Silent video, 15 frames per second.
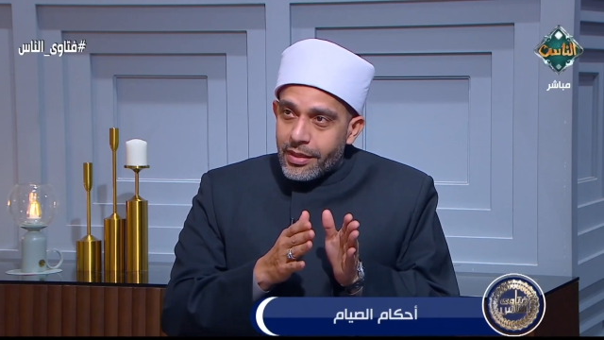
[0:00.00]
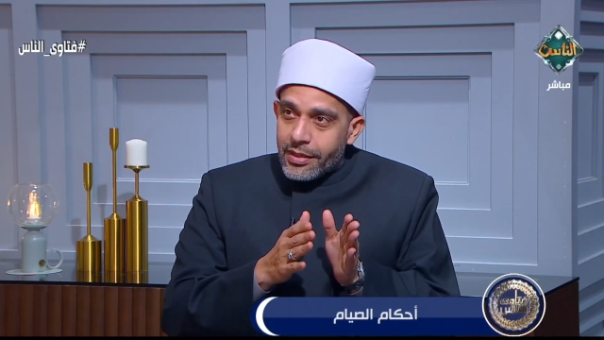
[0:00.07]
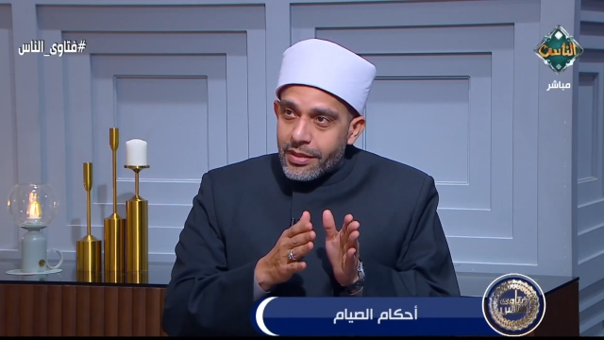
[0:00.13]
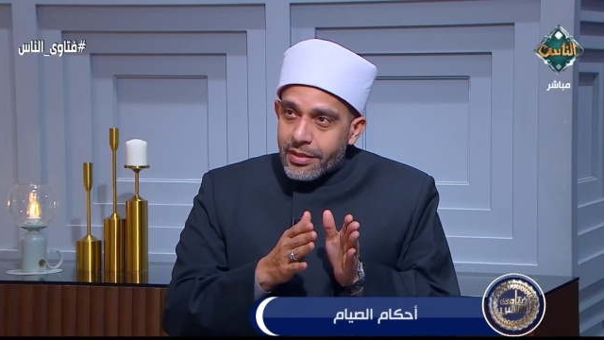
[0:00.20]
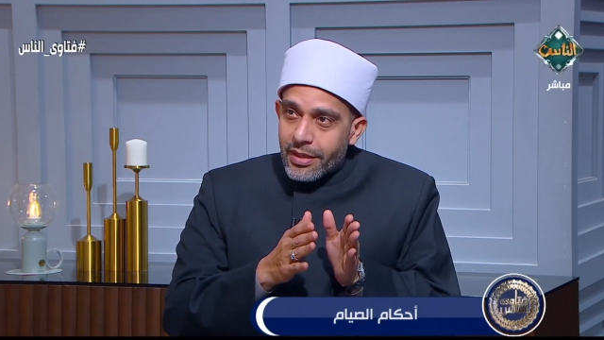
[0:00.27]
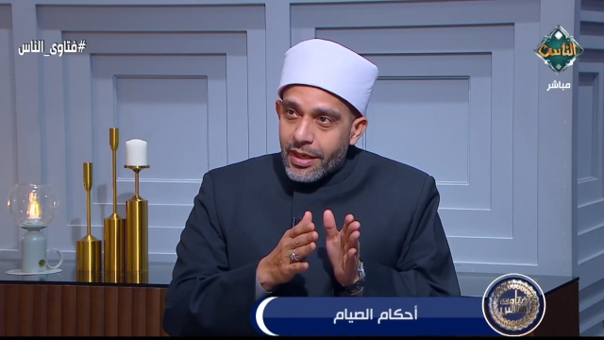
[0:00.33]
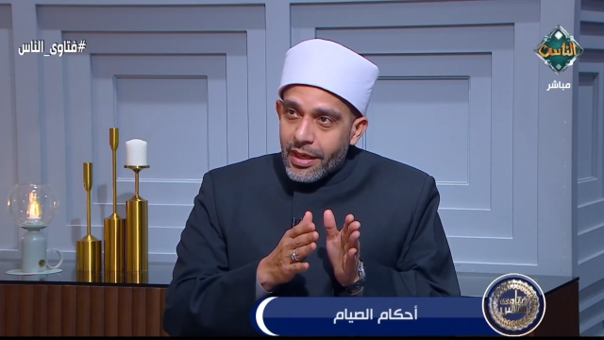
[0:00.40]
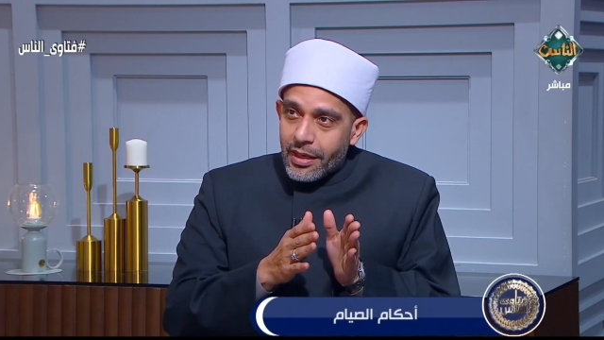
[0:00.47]

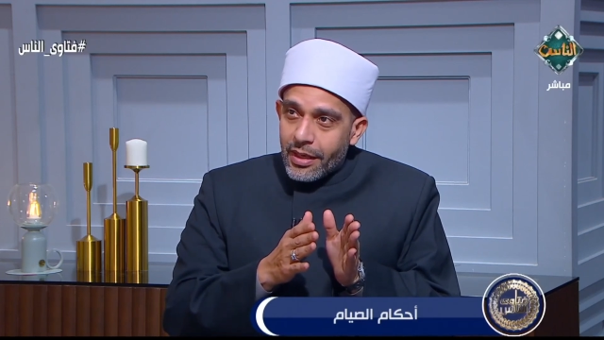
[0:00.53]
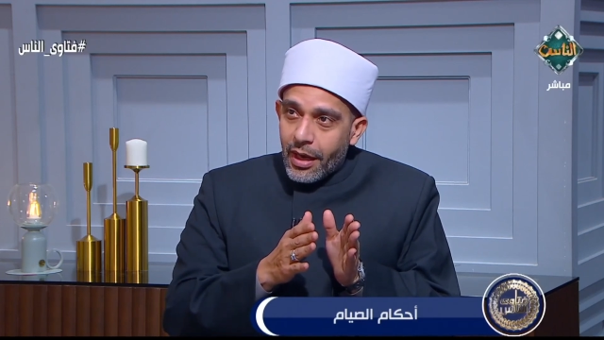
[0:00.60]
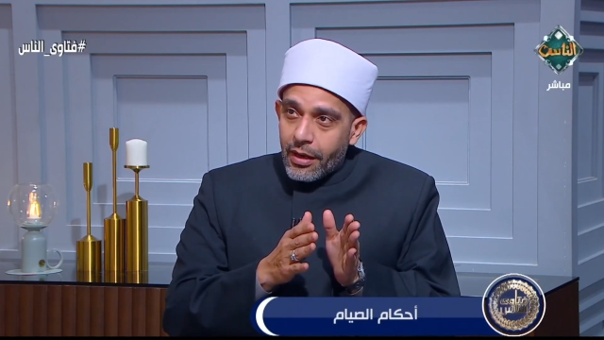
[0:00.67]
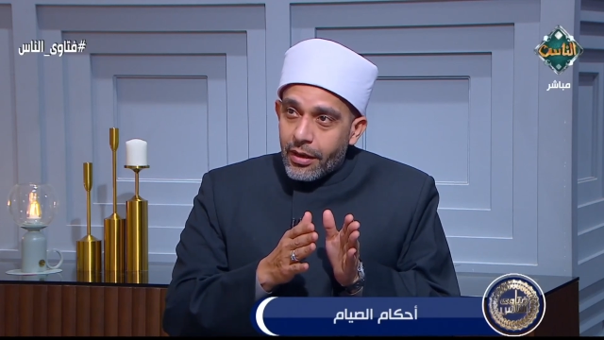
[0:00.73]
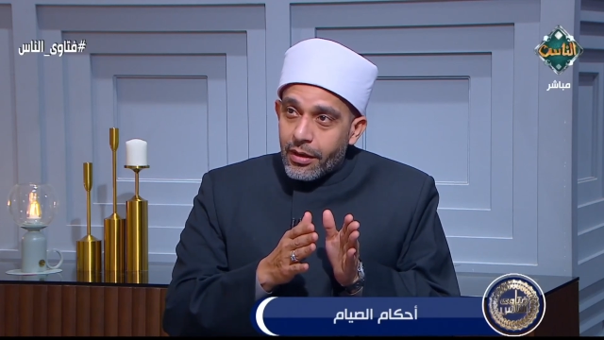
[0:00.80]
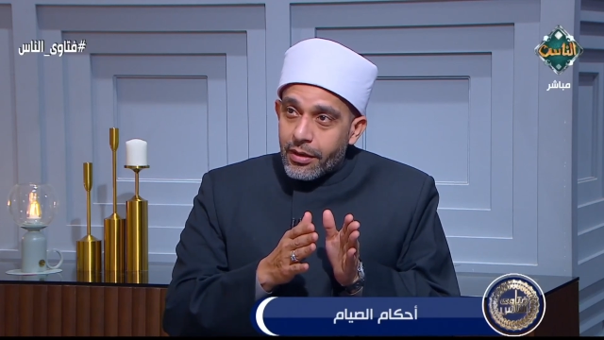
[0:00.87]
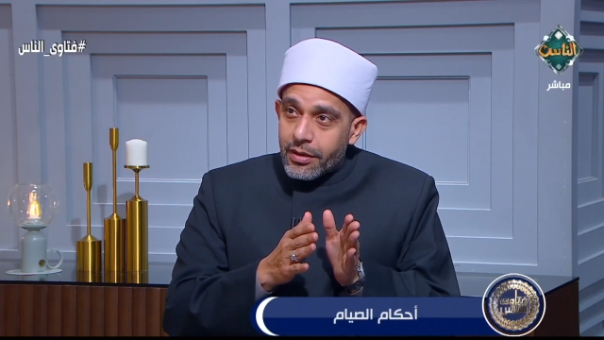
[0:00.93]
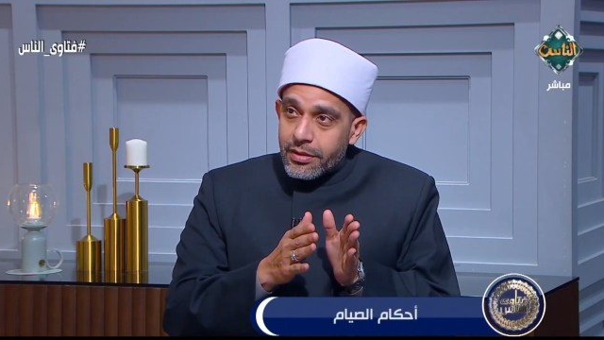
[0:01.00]
النساء
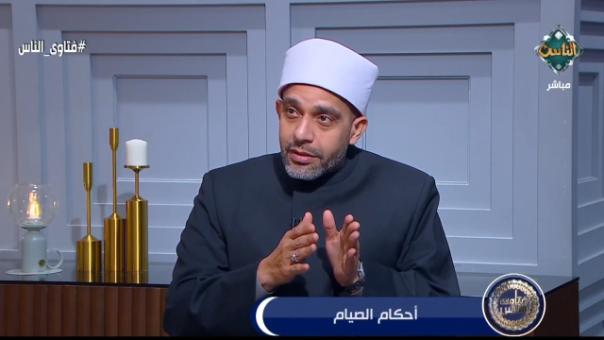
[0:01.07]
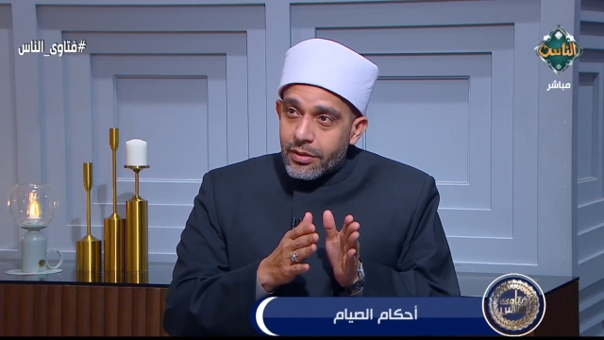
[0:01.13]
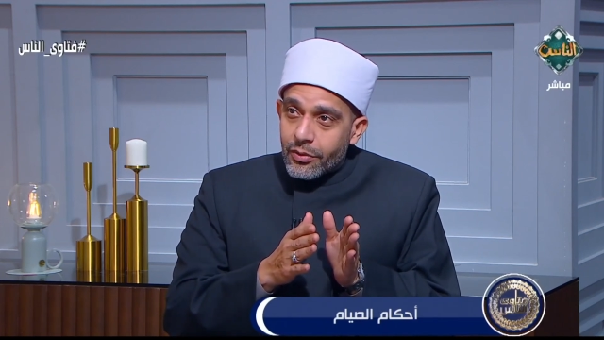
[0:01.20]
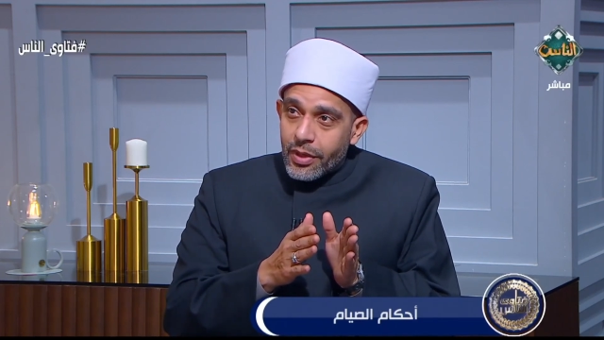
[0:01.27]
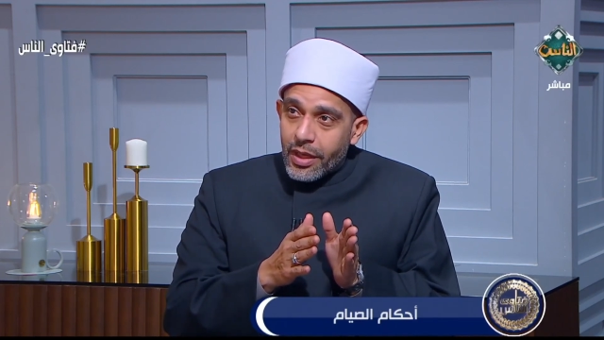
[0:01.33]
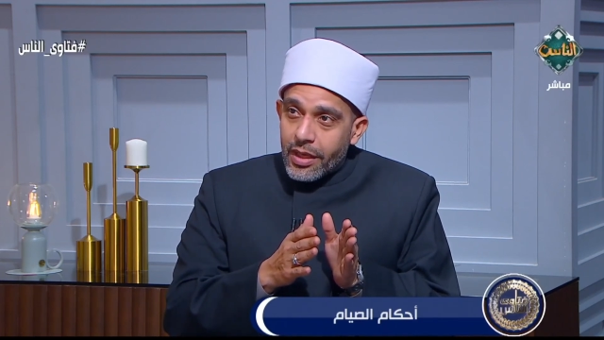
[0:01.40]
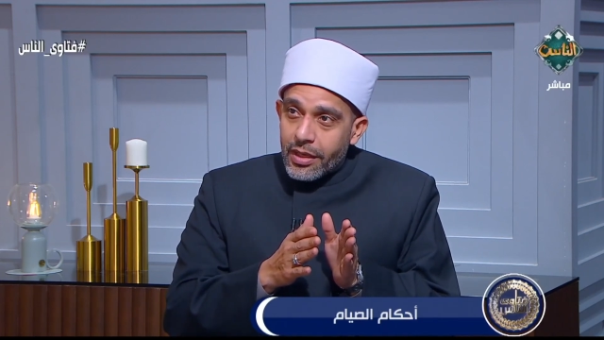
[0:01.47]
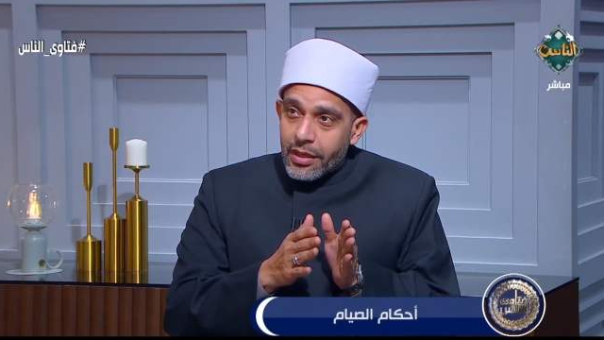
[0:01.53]
العلاقة
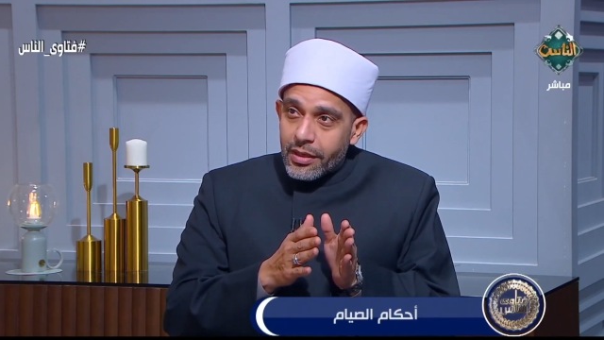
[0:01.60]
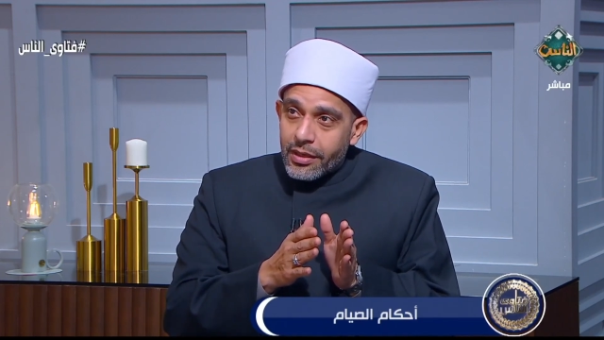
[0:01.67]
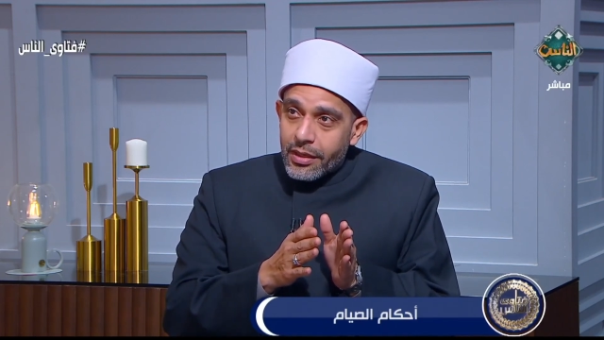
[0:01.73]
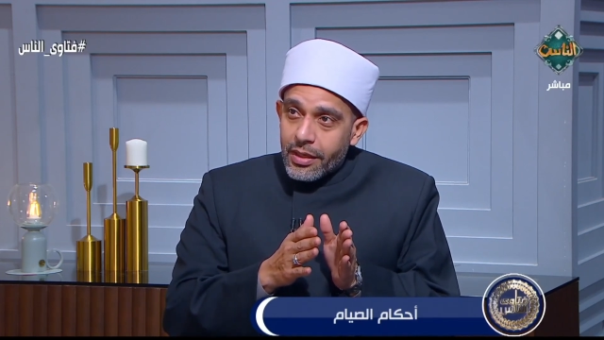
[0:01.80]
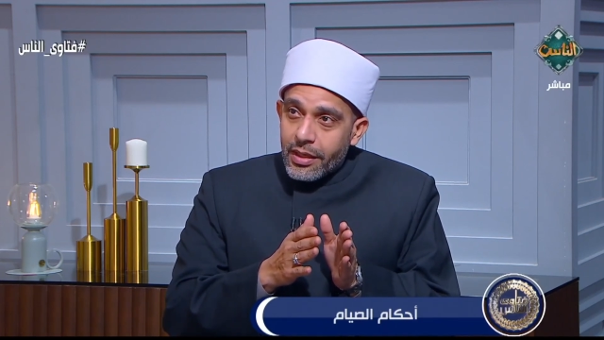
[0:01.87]
الزوجية